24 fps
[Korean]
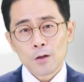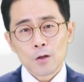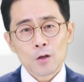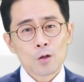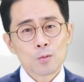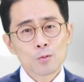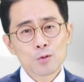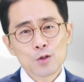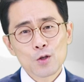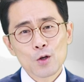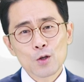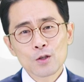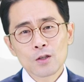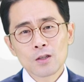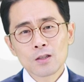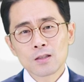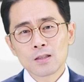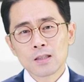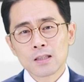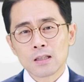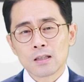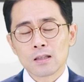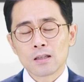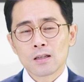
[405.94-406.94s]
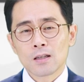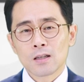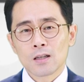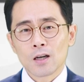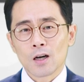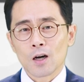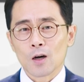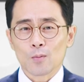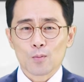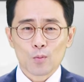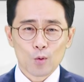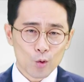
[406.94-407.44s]
여러분 저는
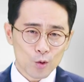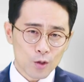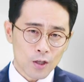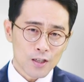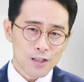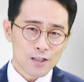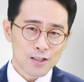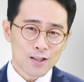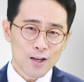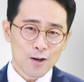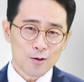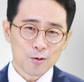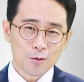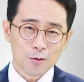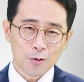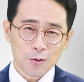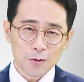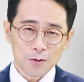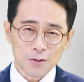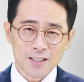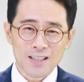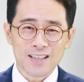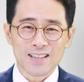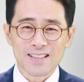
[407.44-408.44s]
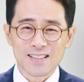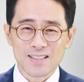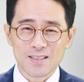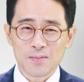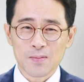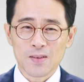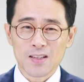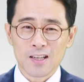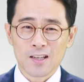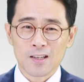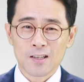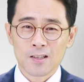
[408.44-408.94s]
아, 모태신앙으로
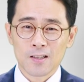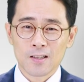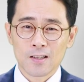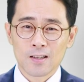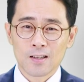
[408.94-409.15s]
자랐습니다.